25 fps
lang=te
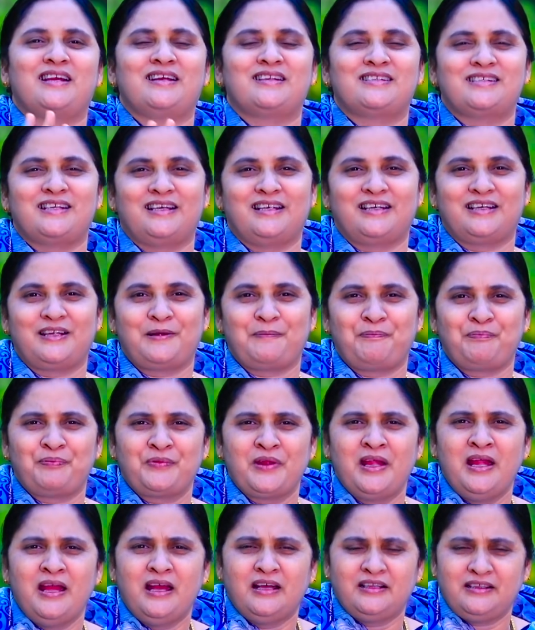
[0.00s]
షేర్ చేయండి
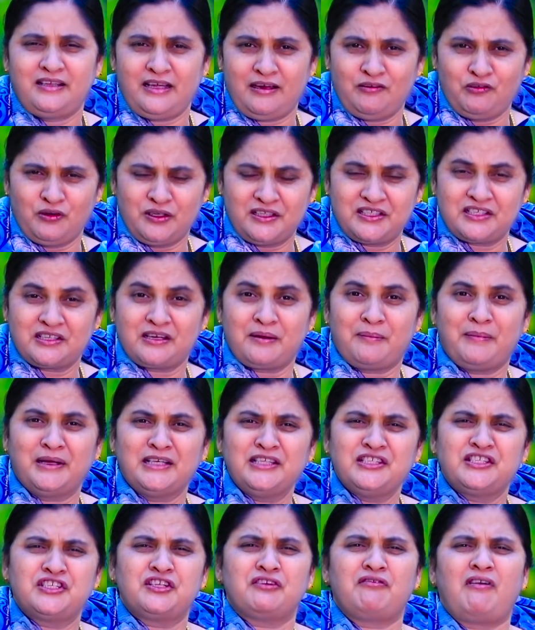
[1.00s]
దేవుడిచ్చిన
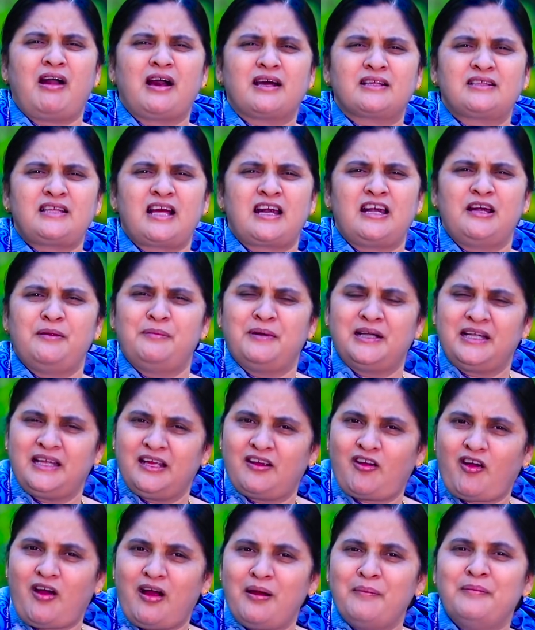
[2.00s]
మంచి వాగ్దానాన్ని
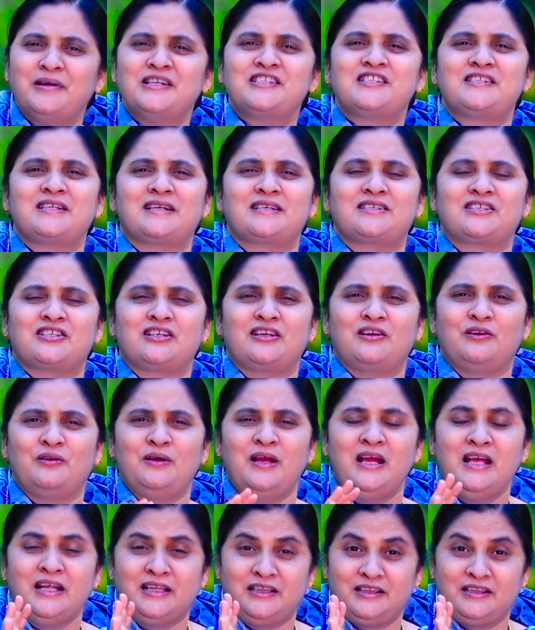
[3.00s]
బట్టి కామెంట్ సెక్షన్లో